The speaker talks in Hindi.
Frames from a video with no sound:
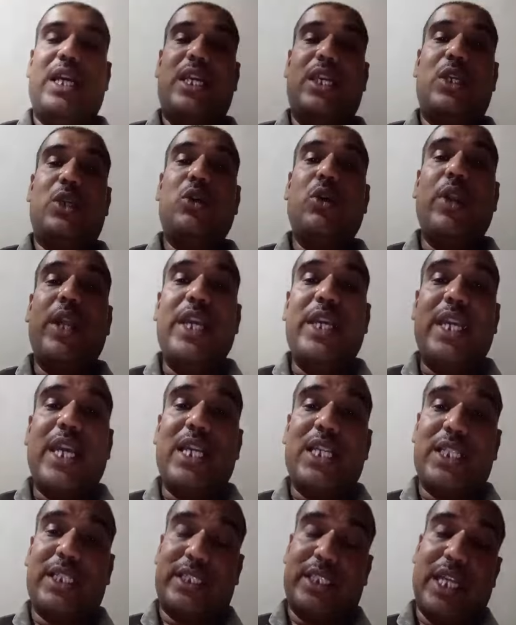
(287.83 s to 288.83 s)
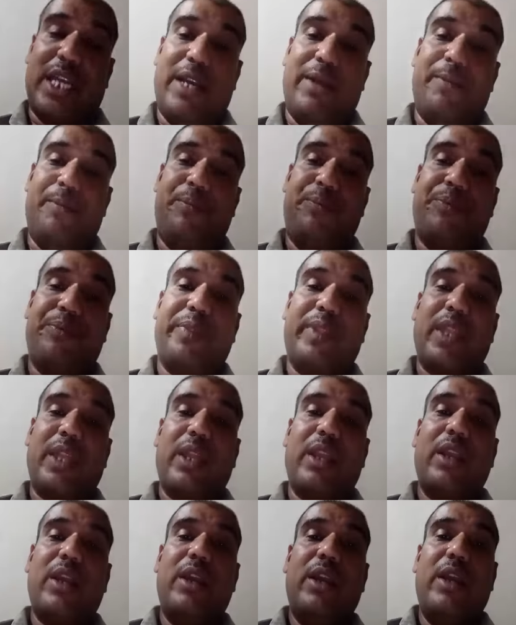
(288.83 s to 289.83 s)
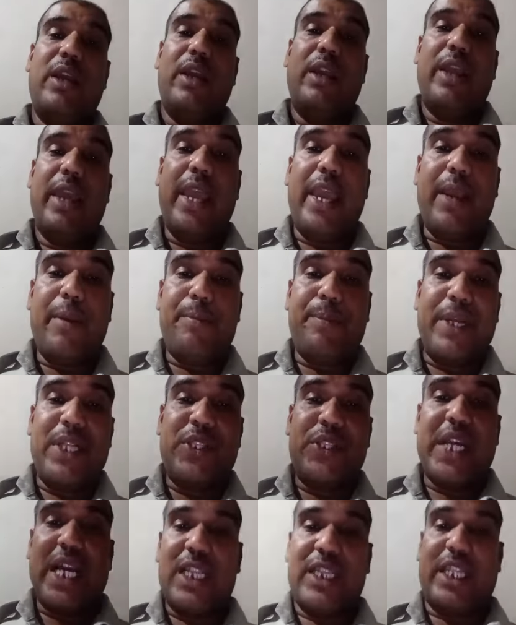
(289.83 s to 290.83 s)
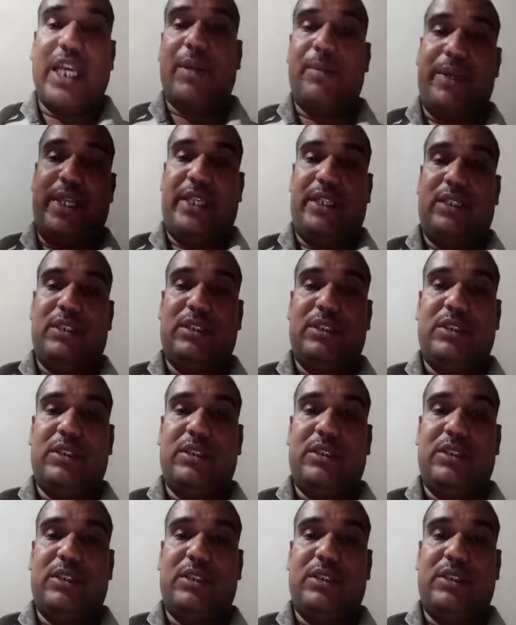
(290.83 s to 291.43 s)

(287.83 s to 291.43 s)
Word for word: है क्यों नहीं किया जा सकता है एक पंचायत कर्मी